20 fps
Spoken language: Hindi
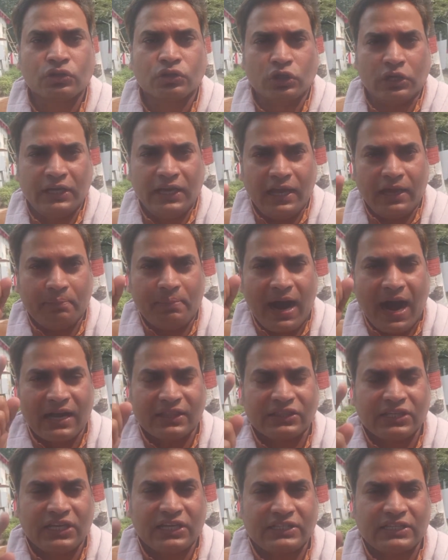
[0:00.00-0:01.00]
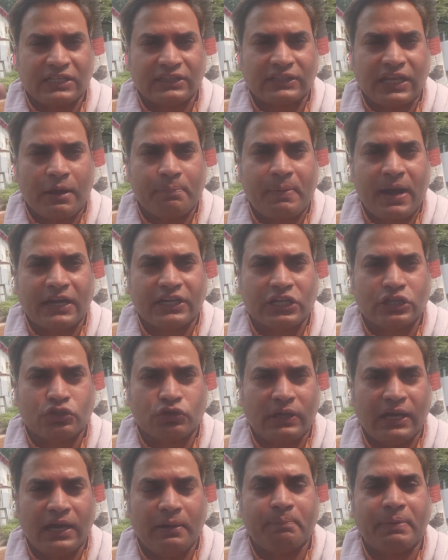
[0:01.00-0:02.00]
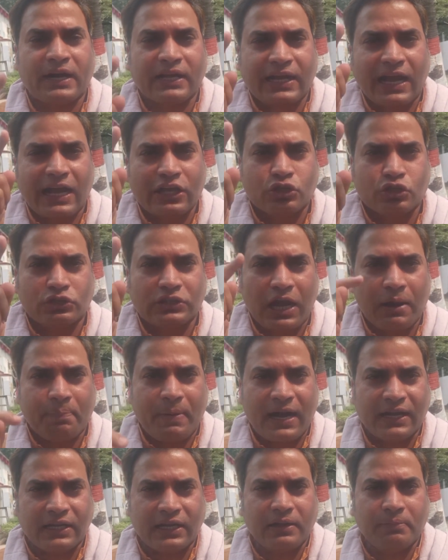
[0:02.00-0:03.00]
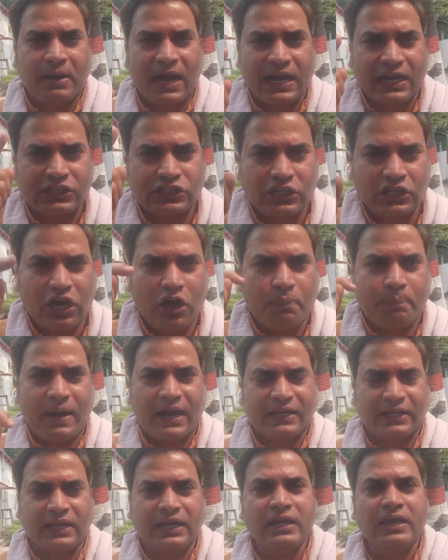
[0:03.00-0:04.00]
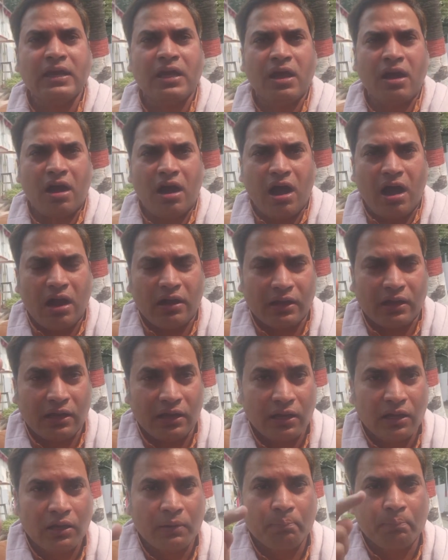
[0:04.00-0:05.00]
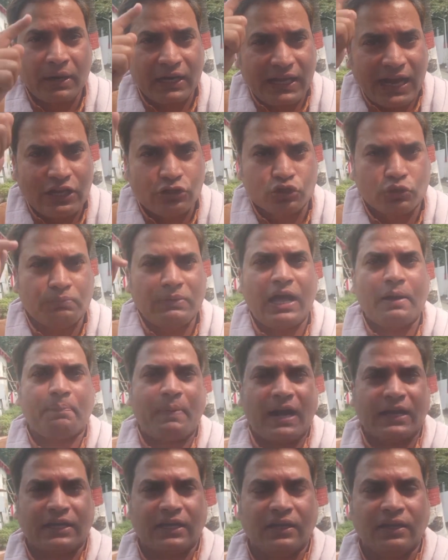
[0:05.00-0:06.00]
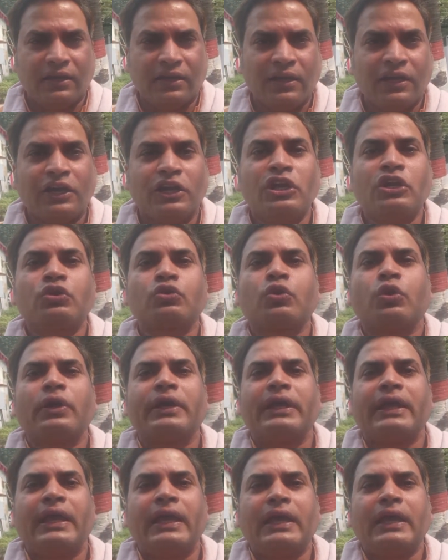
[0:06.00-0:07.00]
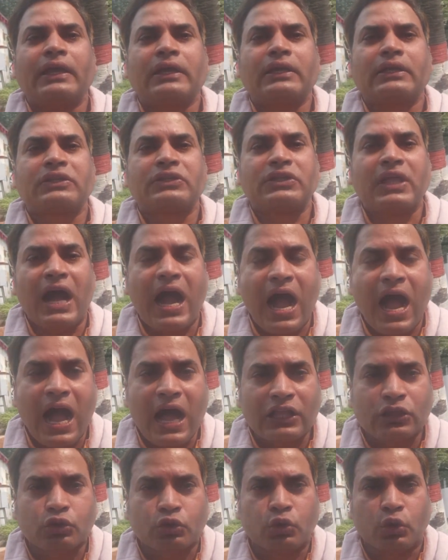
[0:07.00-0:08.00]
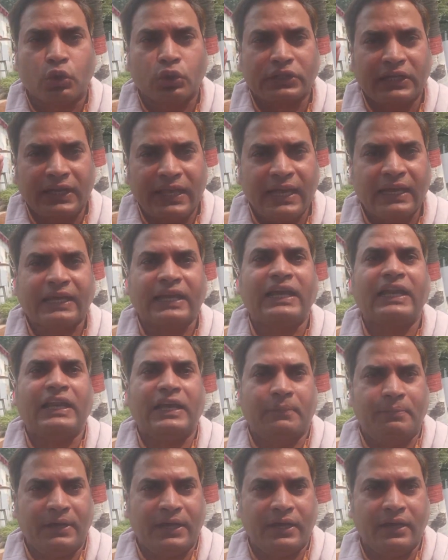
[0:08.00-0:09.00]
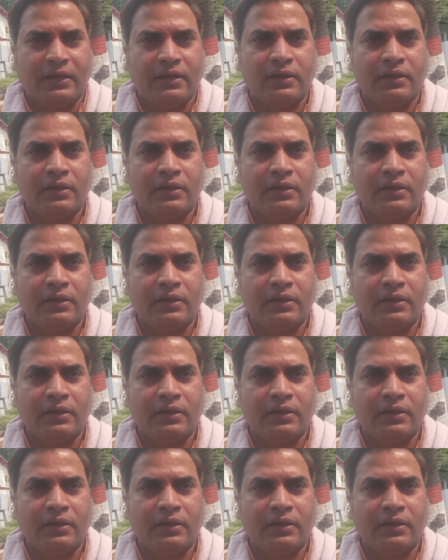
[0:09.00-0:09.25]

तो ये भारतीय जनता पार्टी जो है बड़का झूठा पार्टी भारत जलाओ पार्टी और बड़का जुमला पार्टी हम्म। इनको एक दांत खोदने के लिए भी